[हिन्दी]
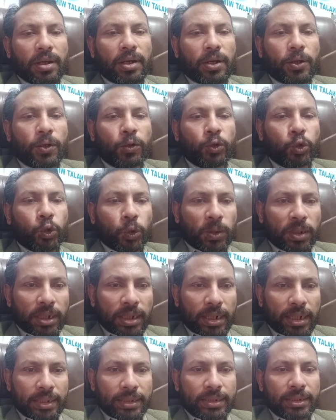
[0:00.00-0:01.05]
और जो
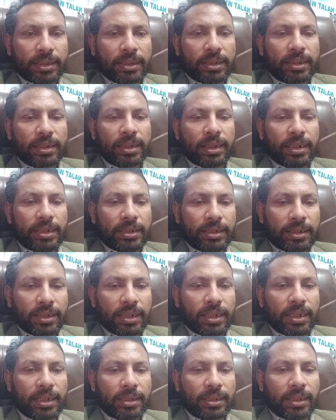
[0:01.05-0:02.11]
क्रास
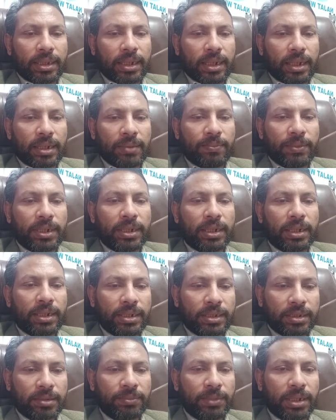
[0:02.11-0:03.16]
एशिया के अंदर है मिडल
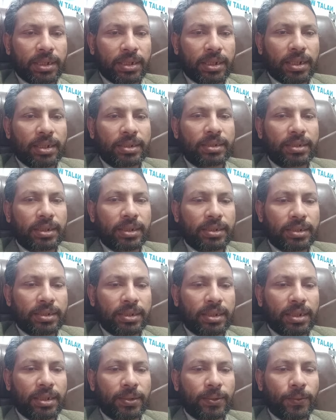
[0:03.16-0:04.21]
ईस्ट में क्रास का
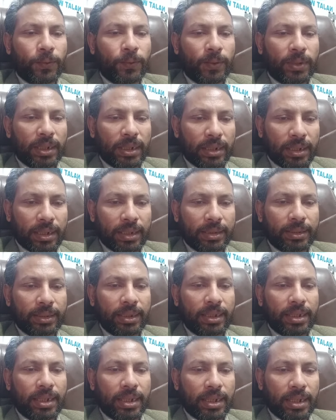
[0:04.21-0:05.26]
निशान लोगों ने
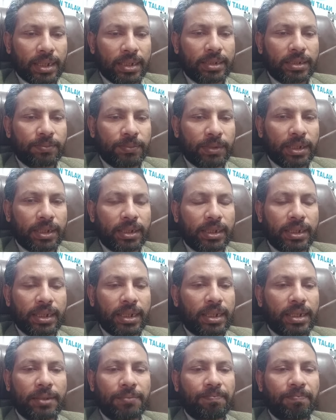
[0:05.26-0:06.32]
लगाते हैं या इस पर
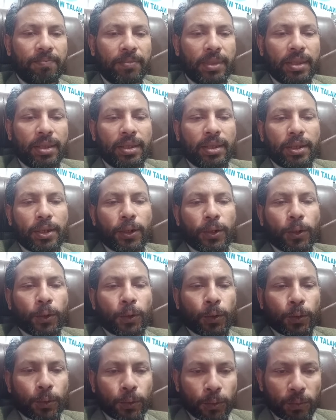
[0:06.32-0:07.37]
ये
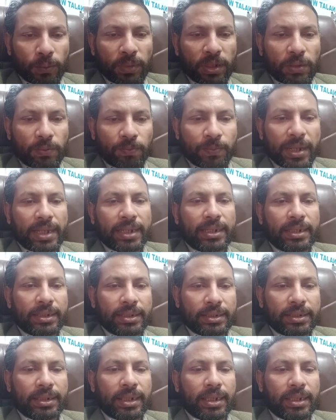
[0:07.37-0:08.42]
रोमी एम्पायर का
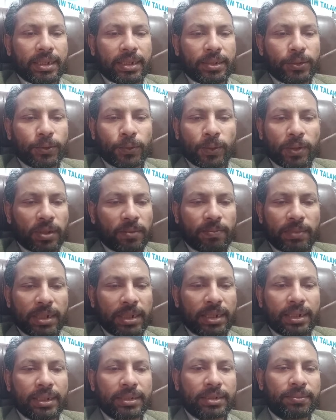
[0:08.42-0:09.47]
निशान है जो हम
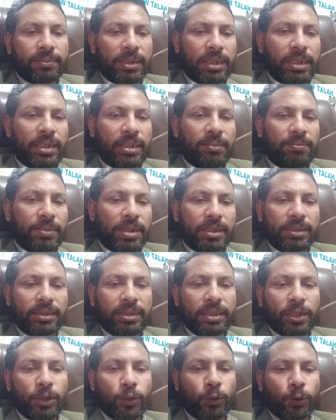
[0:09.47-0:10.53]
मिडल ईस्ट में नहीं
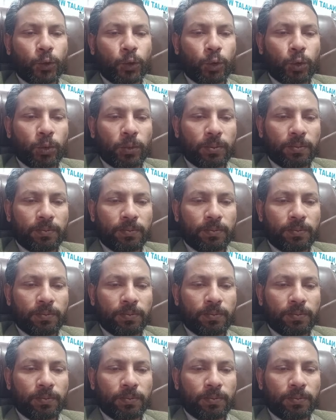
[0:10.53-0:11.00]
मानते उसको